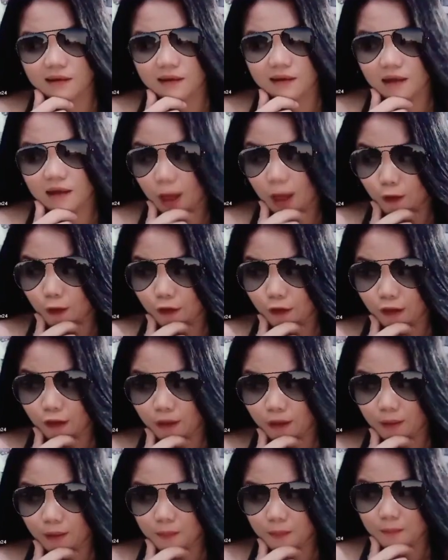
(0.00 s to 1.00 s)
Nonoy,
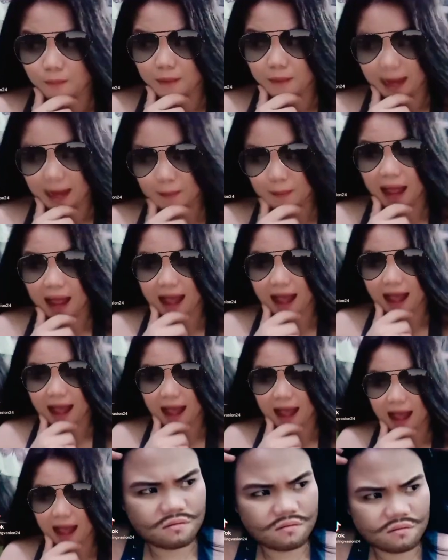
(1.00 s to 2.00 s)
bagay ba
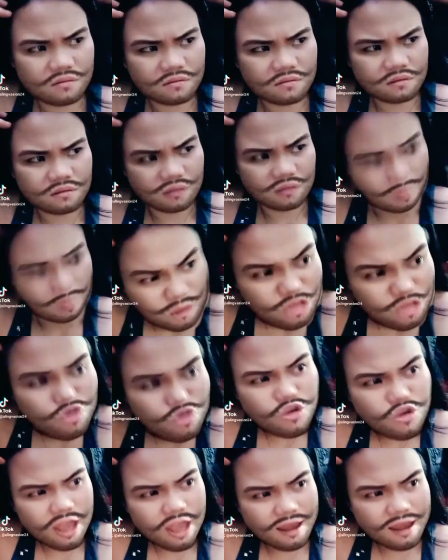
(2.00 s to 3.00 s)

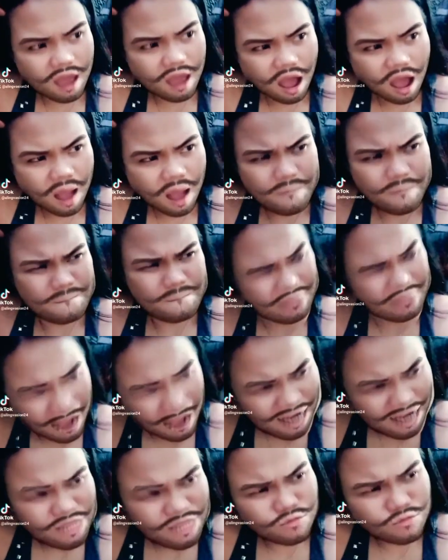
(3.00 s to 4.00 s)
Damit ko yan ah!
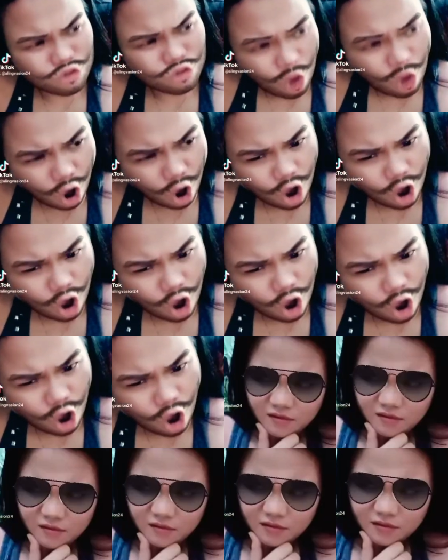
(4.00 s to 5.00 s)
Bakit may susuot?
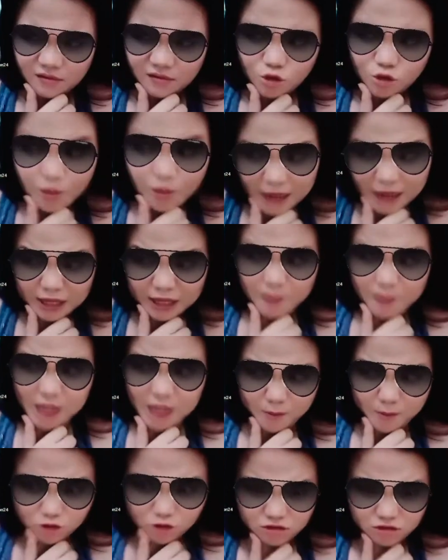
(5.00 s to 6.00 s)
Ito naman ang
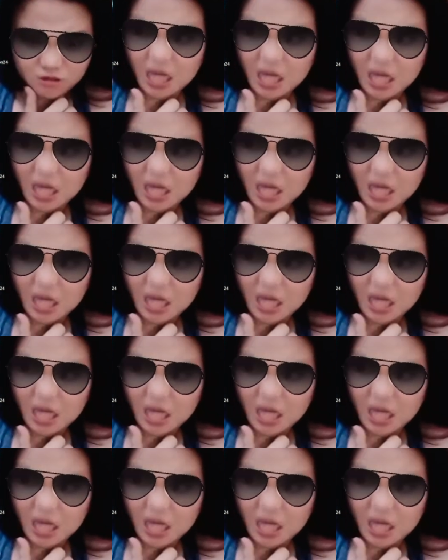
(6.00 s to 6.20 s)
damot-damot.